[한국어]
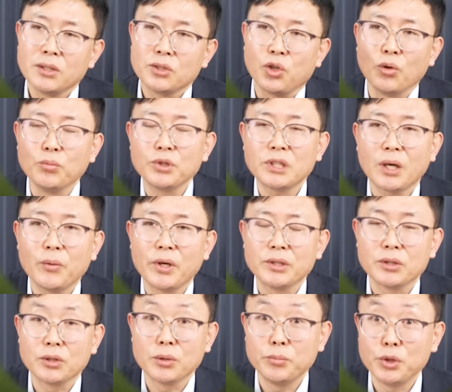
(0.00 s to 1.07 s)
정부
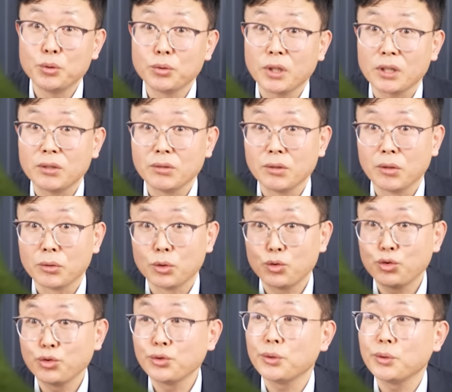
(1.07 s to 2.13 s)
차원에서도 미국 같은 경우는
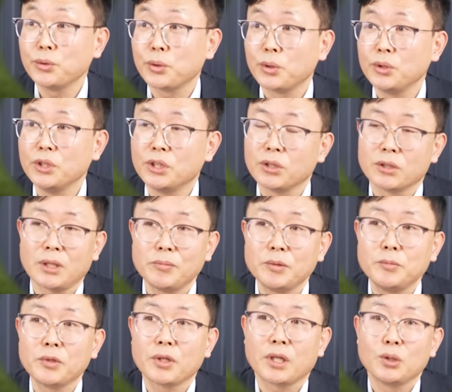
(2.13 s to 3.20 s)
충전소를
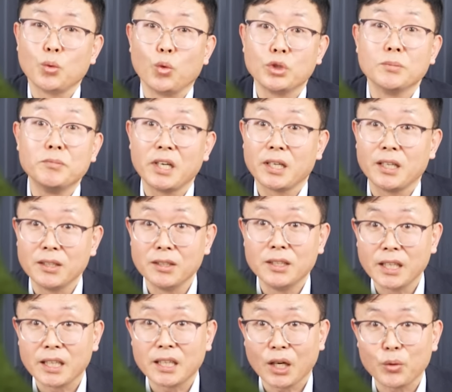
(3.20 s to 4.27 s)
2030년까지 50만 개
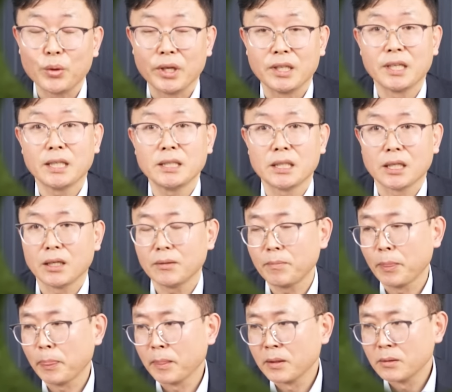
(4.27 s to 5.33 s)
늘리겠다고 얘기를 하니까,
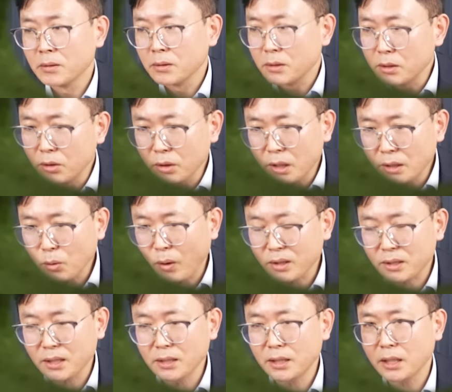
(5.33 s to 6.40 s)
이런 게 이제
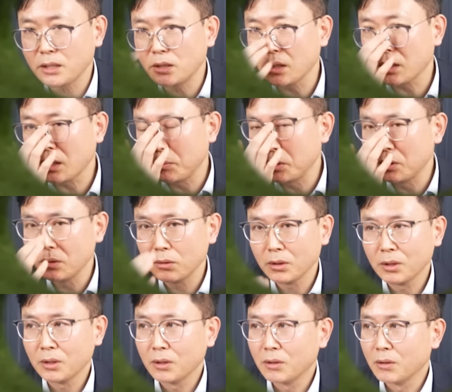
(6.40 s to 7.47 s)
확장이 되기 시작하면은
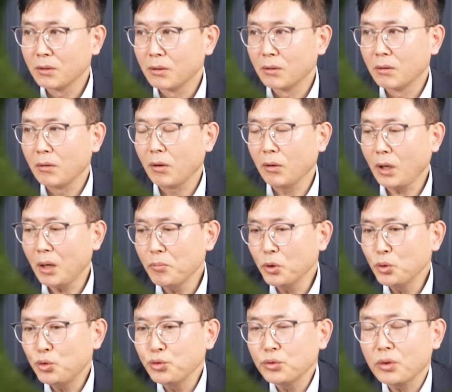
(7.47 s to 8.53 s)
한
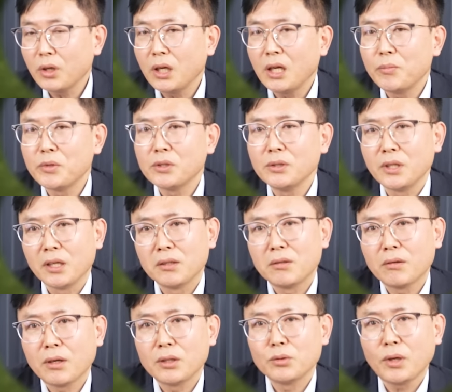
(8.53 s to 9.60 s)
번 충전하려면은 예를
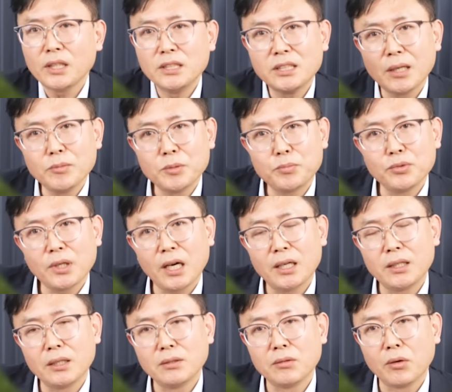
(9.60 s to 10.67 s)
들어가지고 한 2, 30분 가야
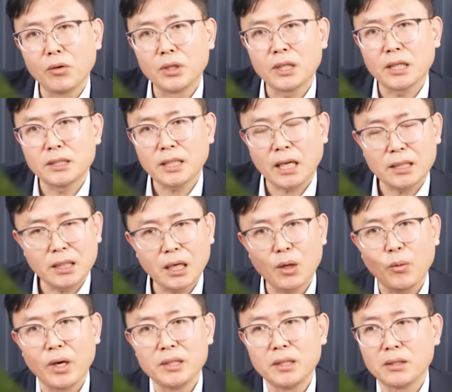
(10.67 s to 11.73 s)
되는 거리까지 갔다가
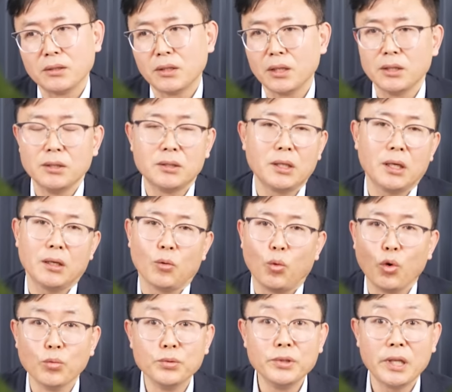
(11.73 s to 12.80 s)
와야 되는데, 이게
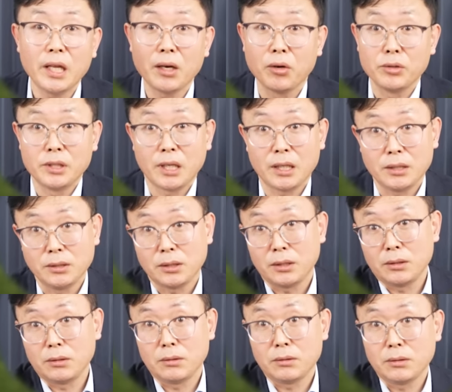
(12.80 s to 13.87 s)
5분 내 거리에
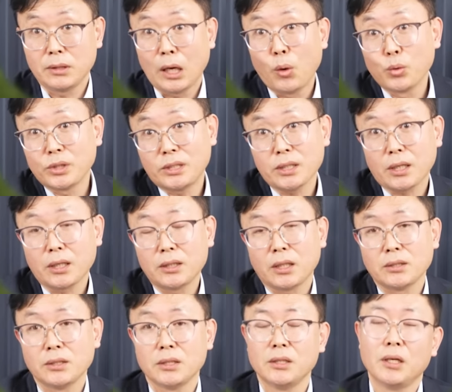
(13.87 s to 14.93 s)
이제 나오기
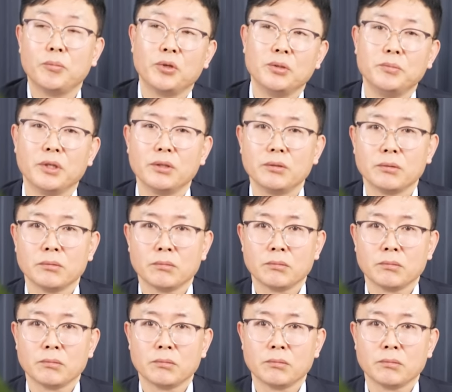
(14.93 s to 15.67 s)
시작한다든지 이래버리면